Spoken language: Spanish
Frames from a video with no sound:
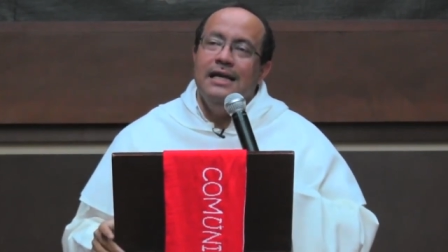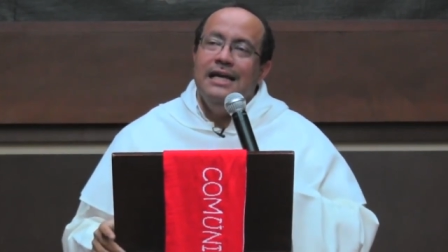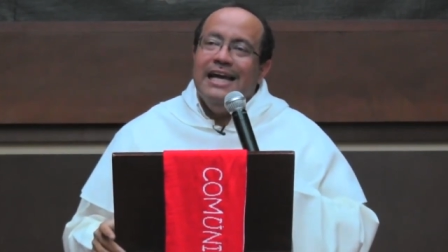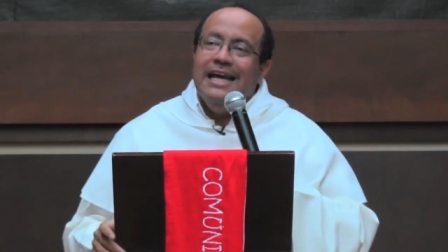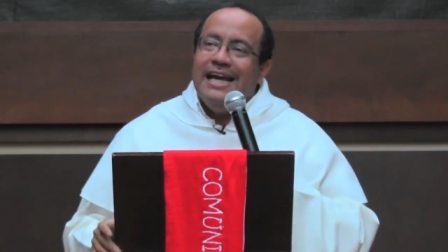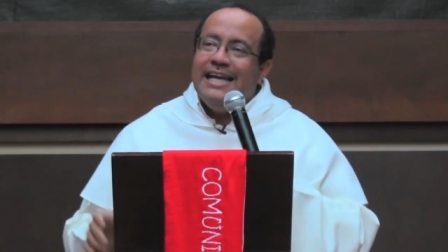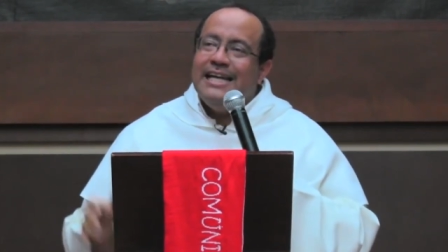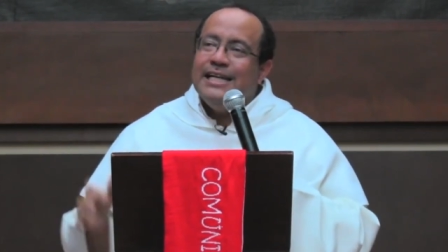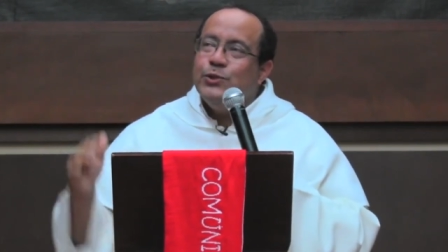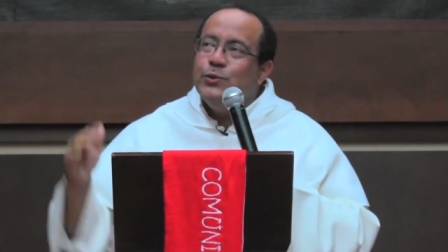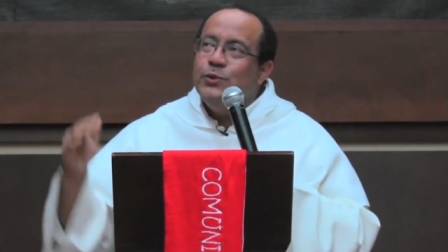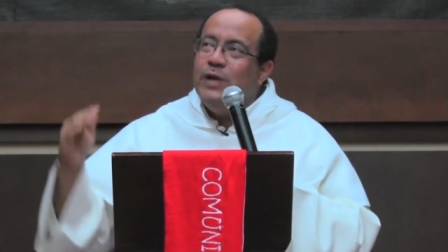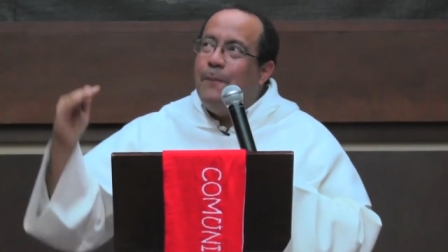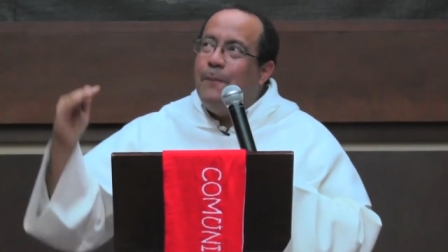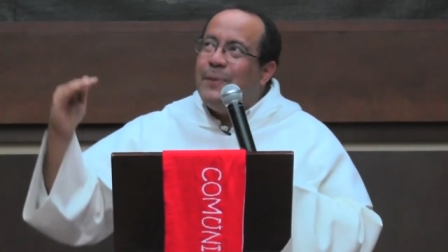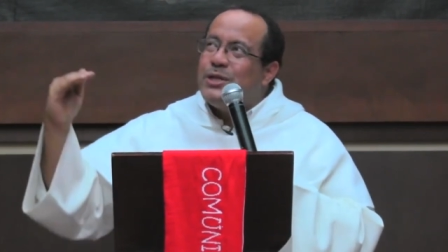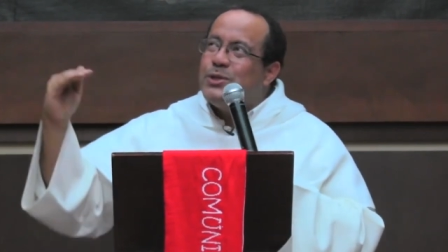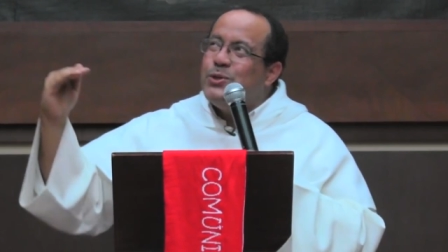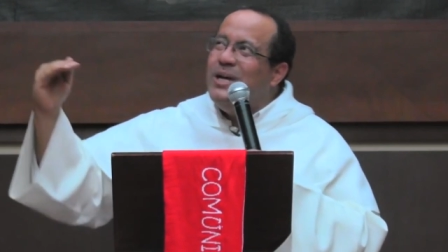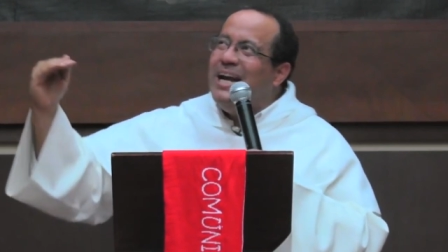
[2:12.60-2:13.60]
eres una
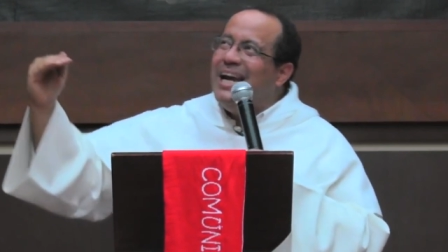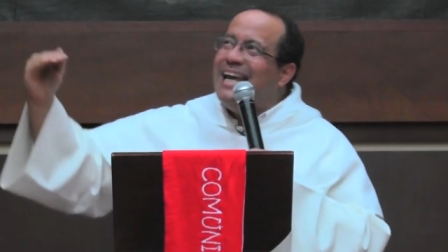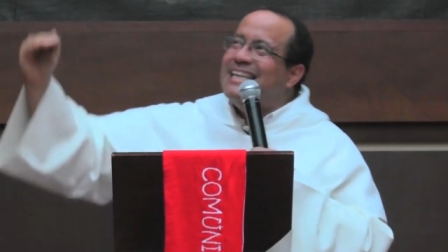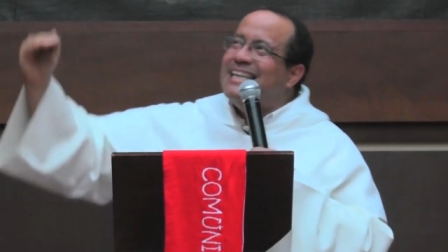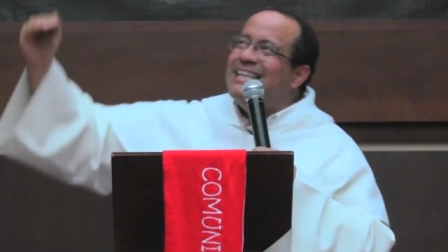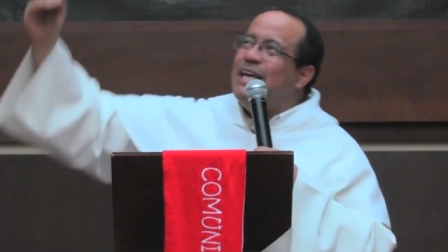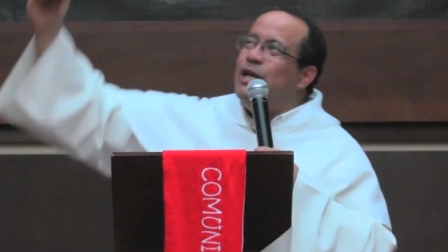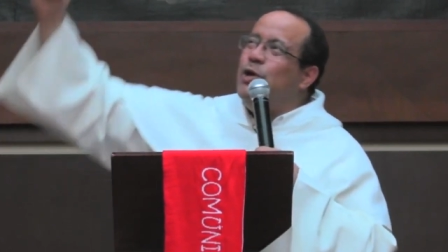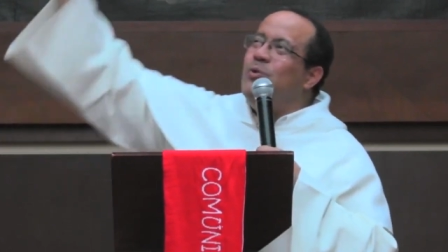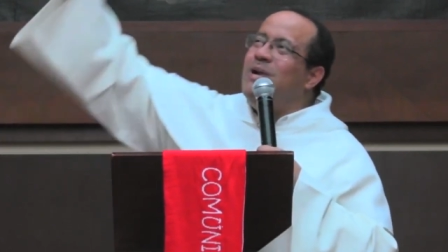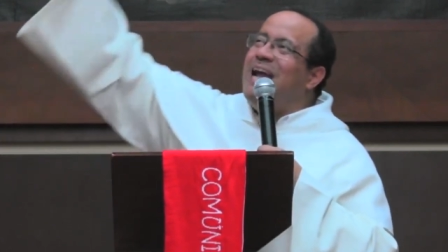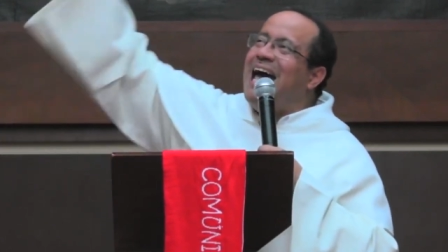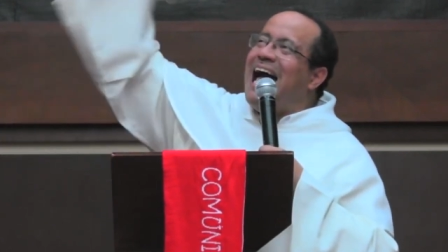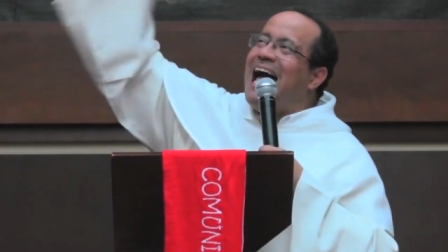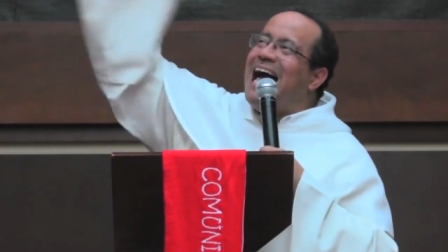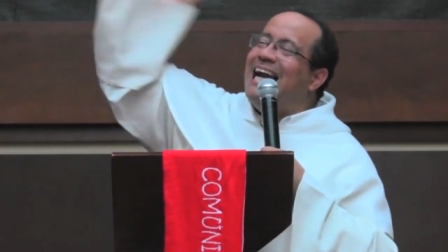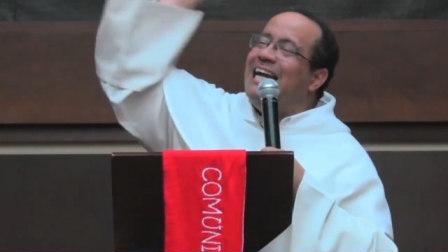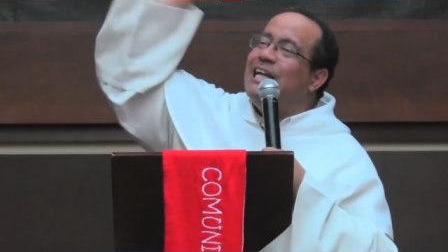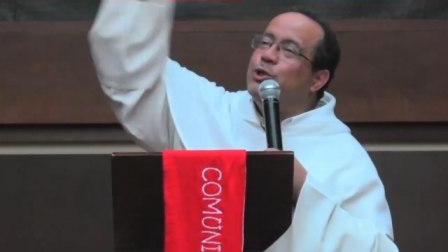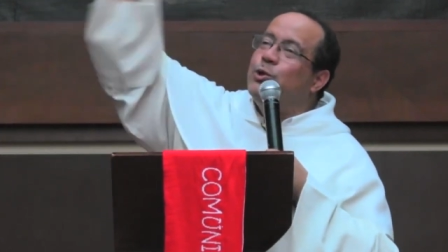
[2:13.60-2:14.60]
persona que tiene una
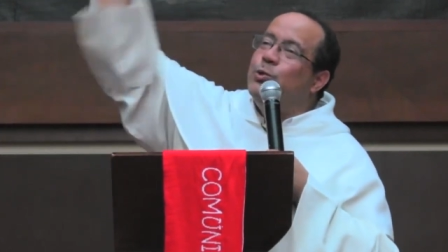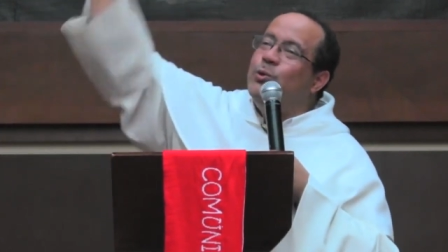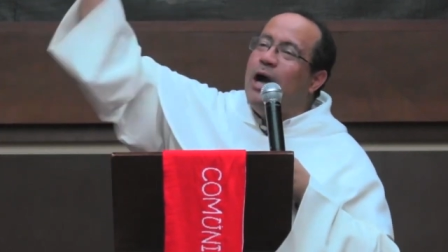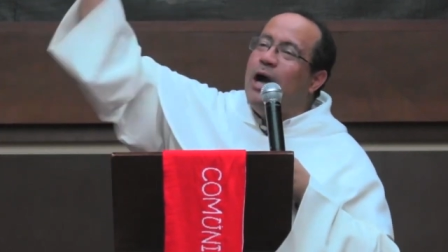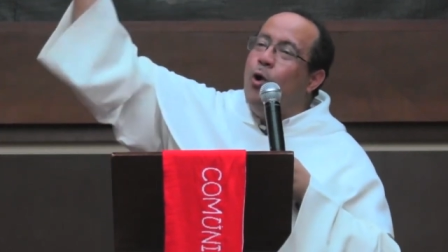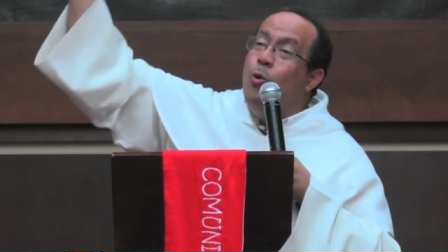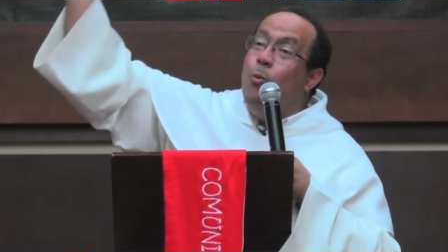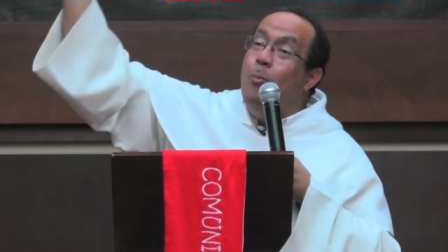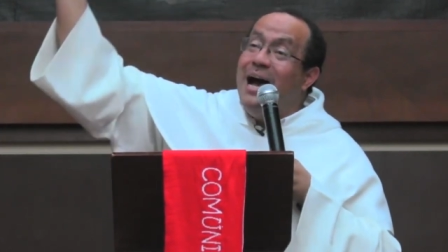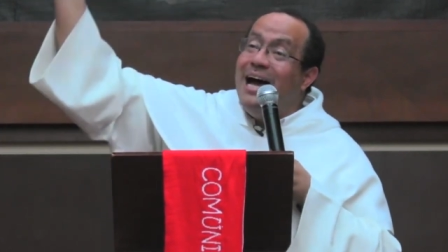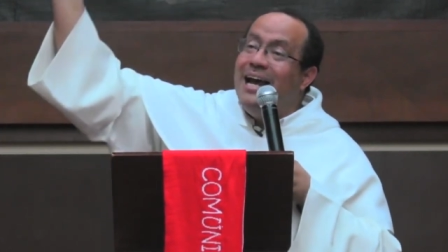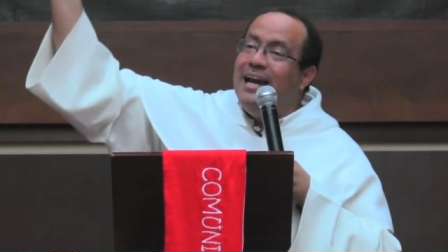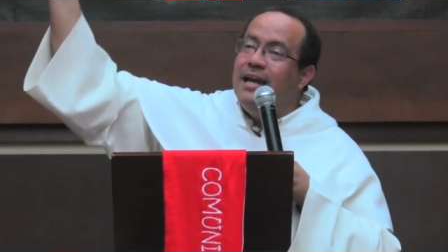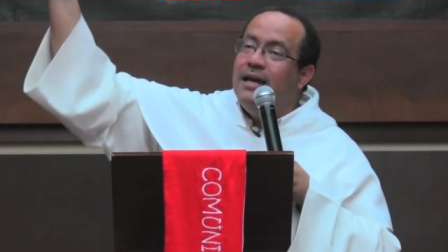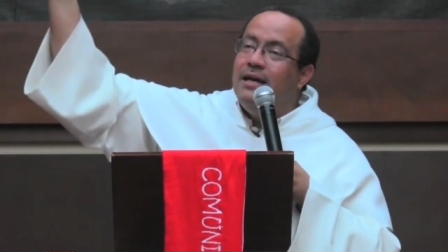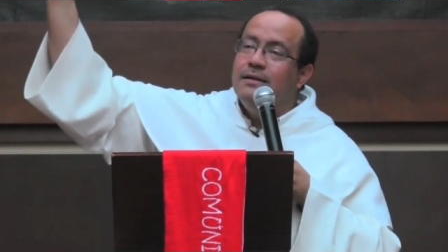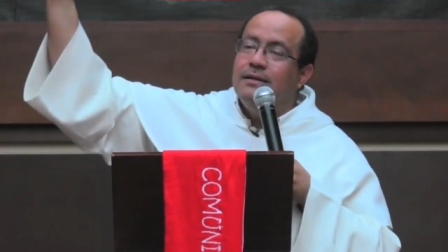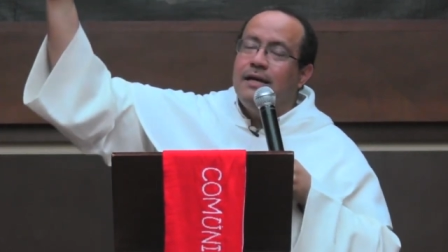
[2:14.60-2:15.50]
altura humana,